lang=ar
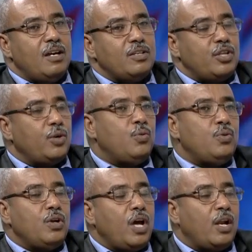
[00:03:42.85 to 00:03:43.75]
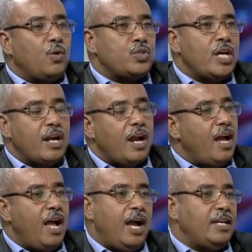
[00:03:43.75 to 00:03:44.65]
سيكون الخسارة
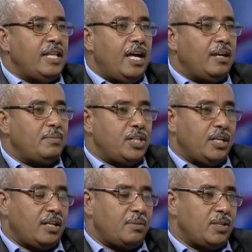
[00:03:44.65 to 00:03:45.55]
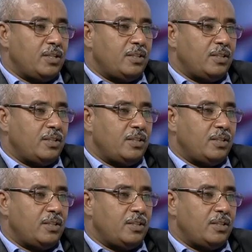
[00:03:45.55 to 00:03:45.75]
عائدة عليك بشكل كبير هل